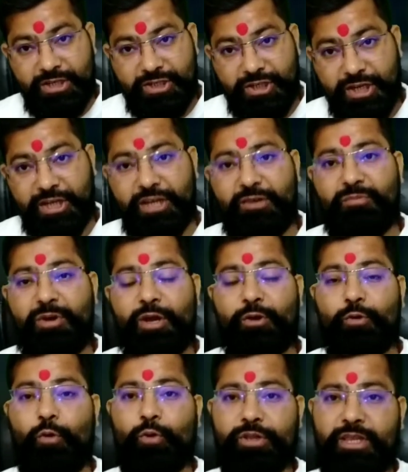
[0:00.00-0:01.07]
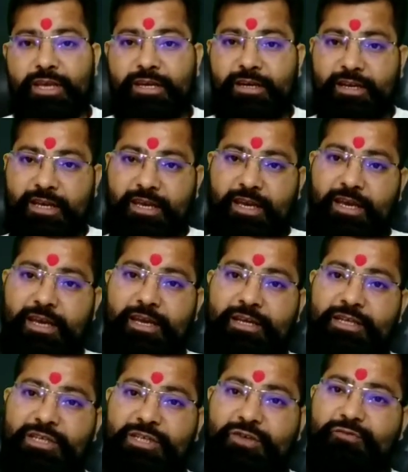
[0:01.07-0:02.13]
शरीर में रोग दे करके
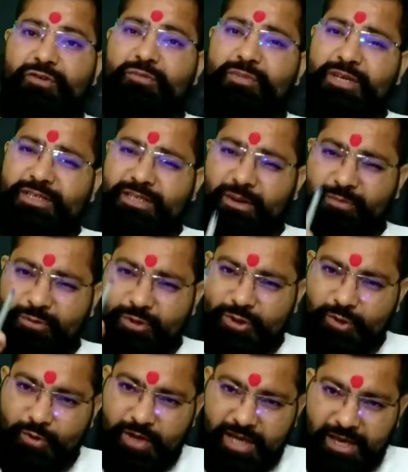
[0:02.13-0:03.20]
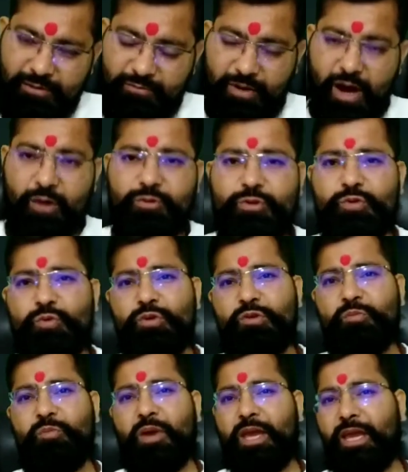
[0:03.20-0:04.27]
जीवन में सब कुछ होने के बावजूद
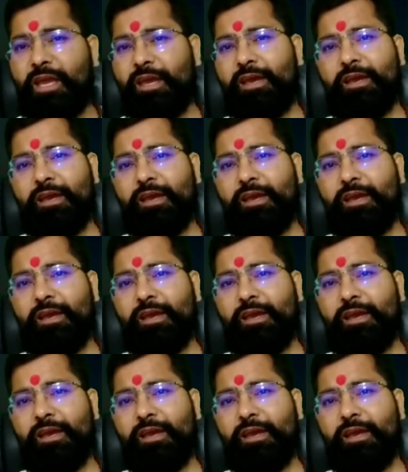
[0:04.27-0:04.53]
भी